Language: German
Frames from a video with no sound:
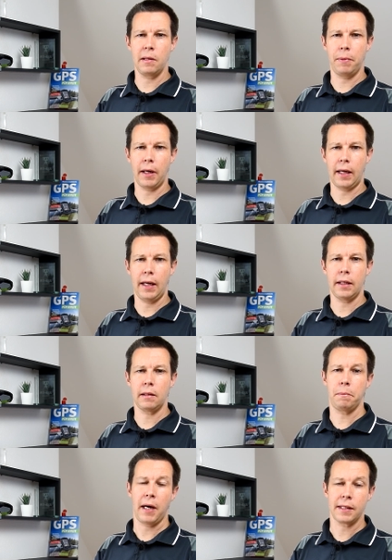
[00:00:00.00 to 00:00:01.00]

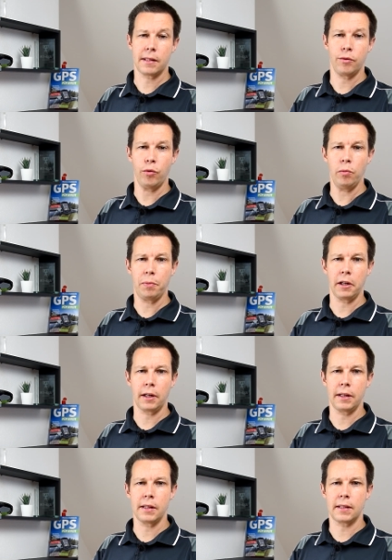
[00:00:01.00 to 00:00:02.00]
pakete passen
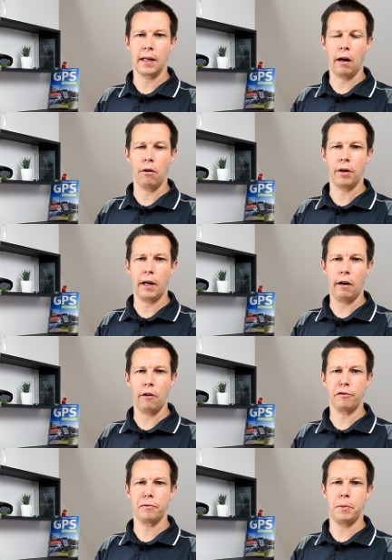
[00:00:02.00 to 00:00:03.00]
übrigens auch
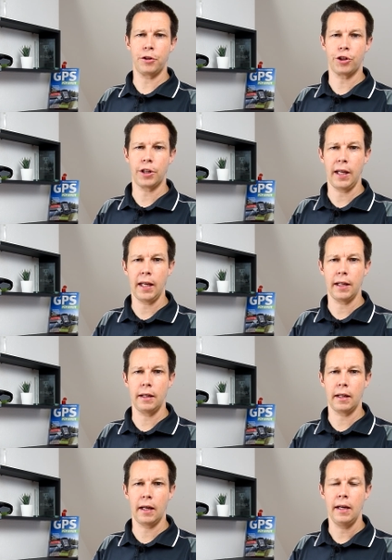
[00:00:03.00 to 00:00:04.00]
auf
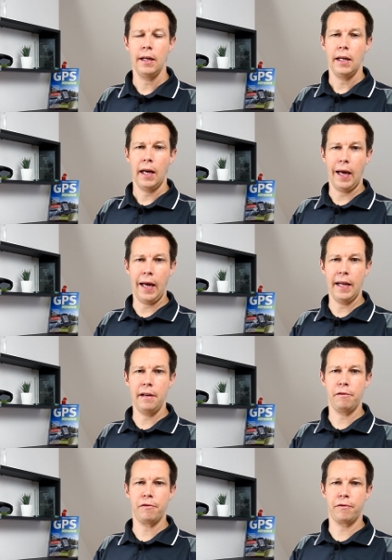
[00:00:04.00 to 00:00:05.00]
bestehende
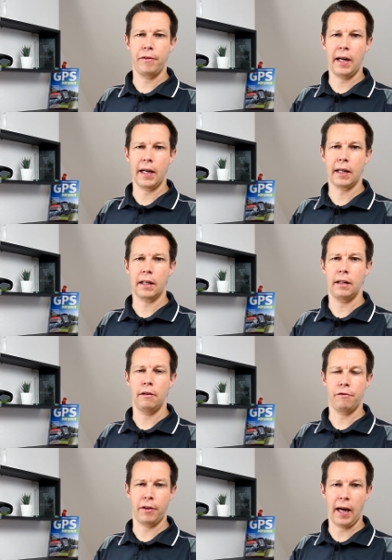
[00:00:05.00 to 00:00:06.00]
elffach
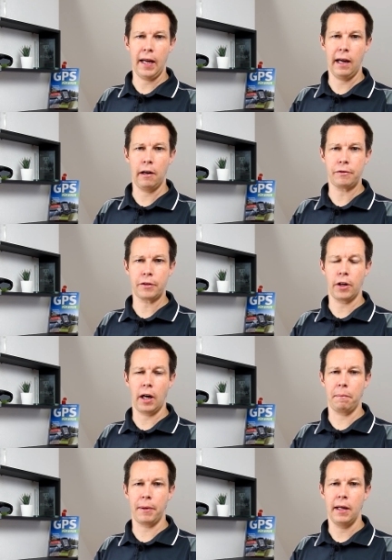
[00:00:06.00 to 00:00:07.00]

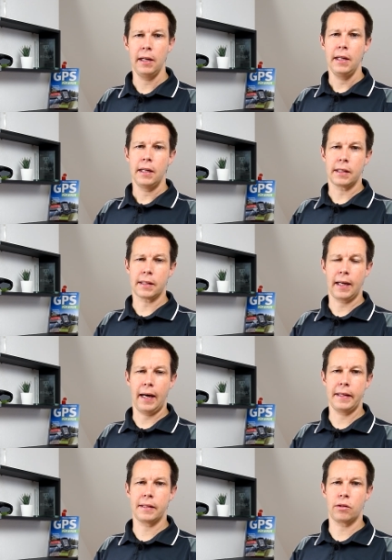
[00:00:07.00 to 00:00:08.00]
Freilaufkörper. Das
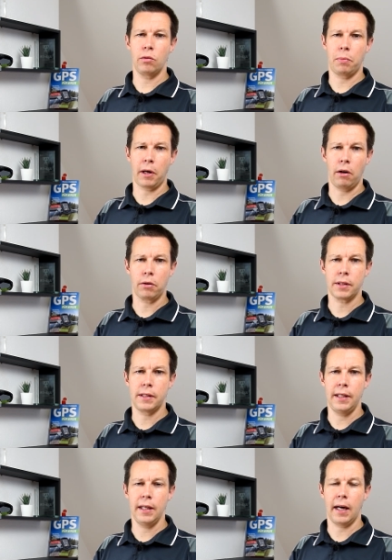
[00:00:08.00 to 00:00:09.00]
heißt, du
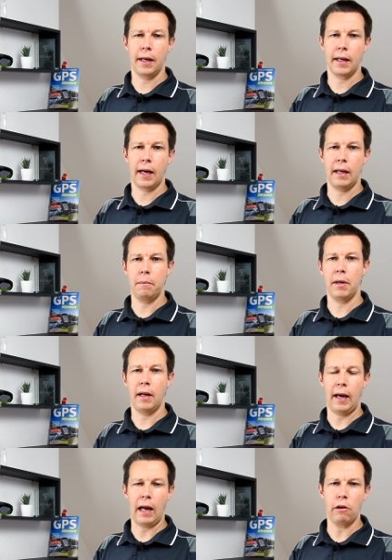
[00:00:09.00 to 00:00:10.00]
brauchst hier an deinem
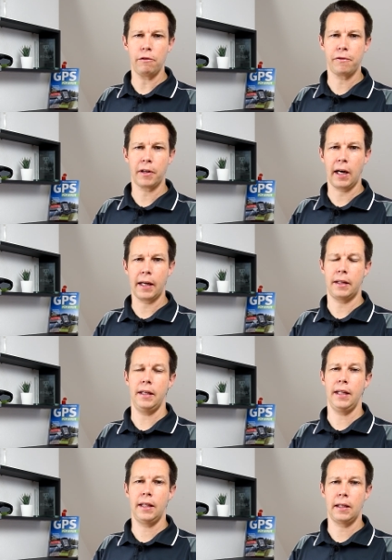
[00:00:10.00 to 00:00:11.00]
Laufrad
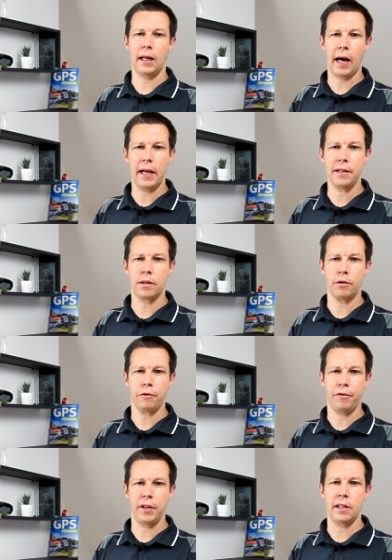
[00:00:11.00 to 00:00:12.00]
nicht allzu
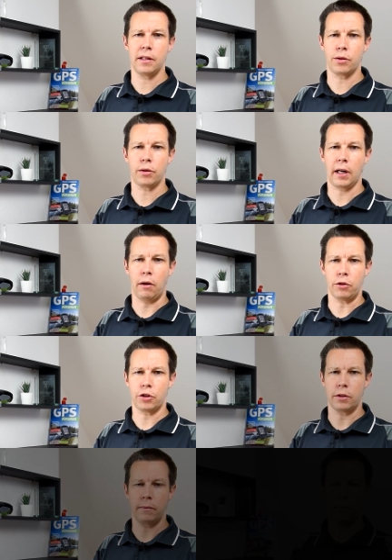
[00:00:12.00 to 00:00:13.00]
viel zu
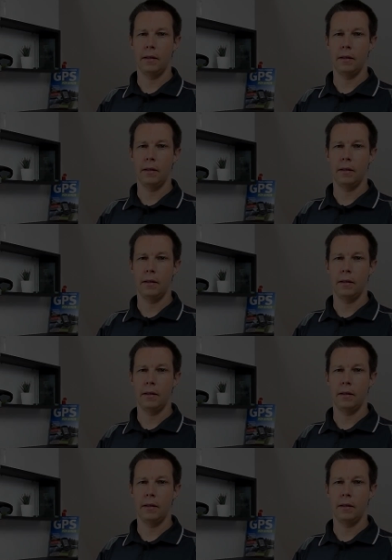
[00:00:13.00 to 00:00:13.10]
tauschen.